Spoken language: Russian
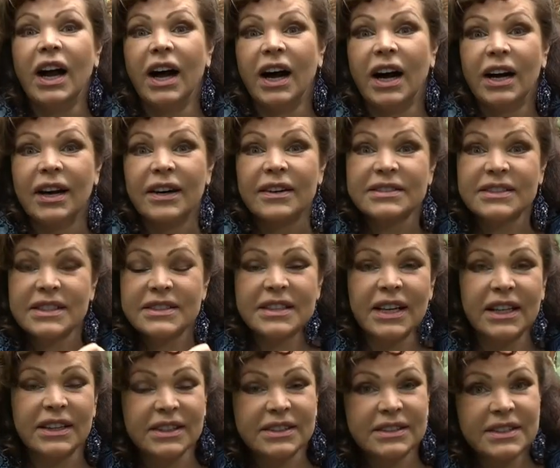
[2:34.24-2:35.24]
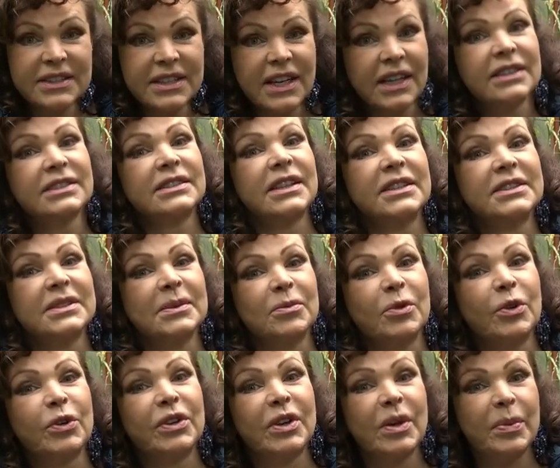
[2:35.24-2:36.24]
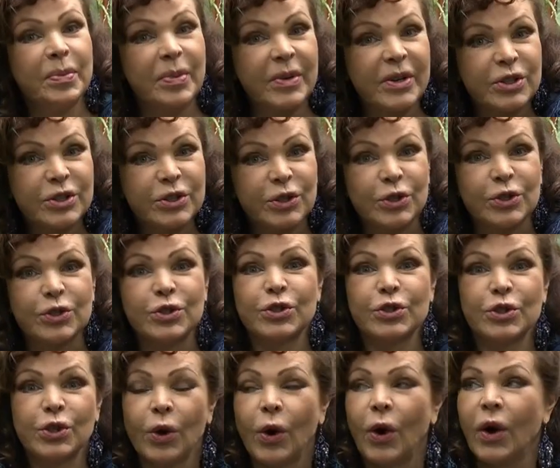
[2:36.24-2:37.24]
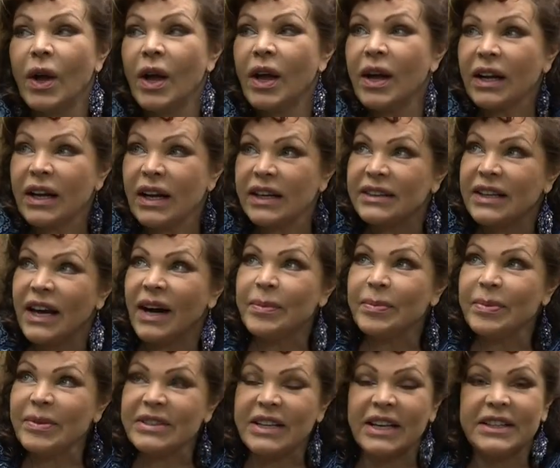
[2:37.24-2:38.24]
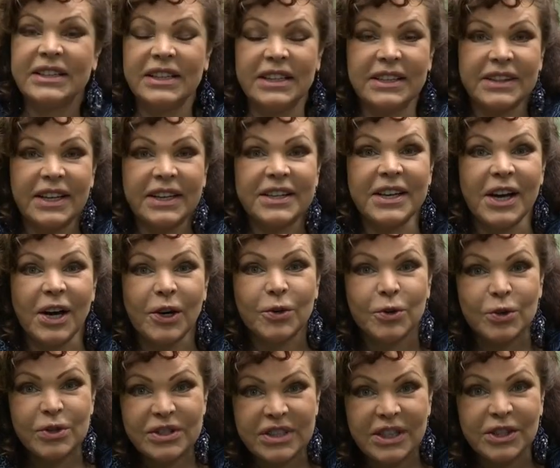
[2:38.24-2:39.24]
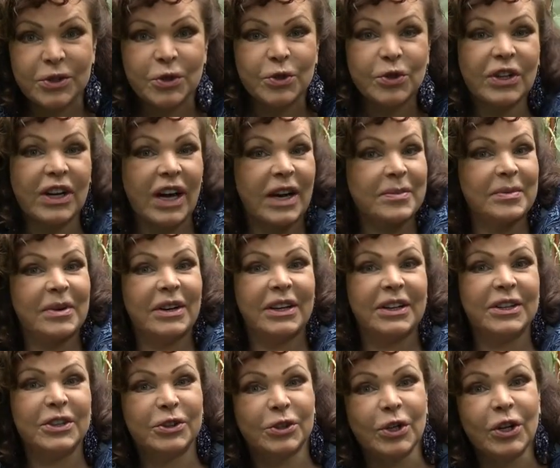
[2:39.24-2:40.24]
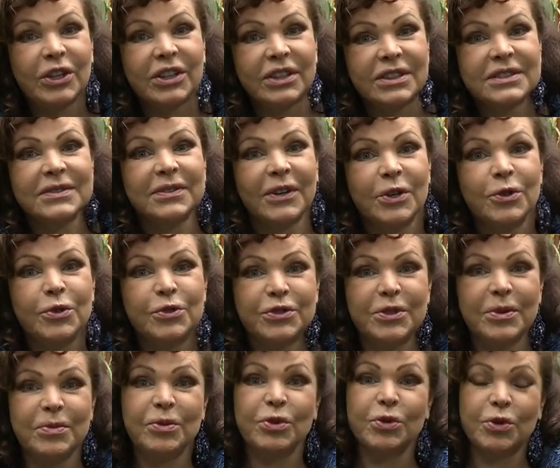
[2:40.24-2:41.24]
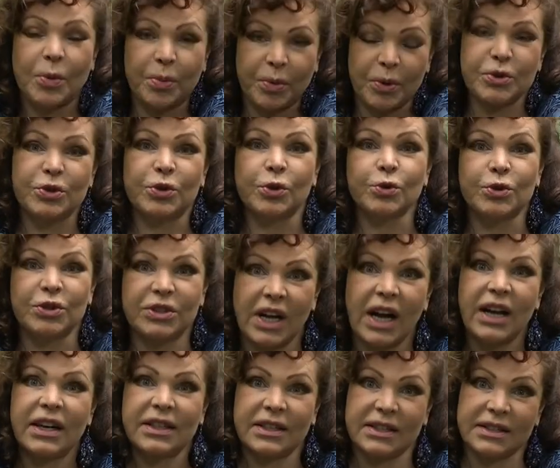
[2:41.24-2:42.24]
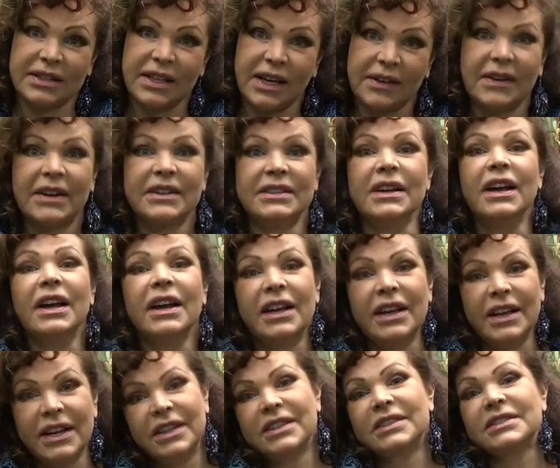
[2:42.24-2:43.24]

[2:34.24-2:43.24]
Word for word: А в социальных сетях, кстати, многие пишут, что когда посадили такие огурцы, то накормили не только свою семью, но просто устали раздавать их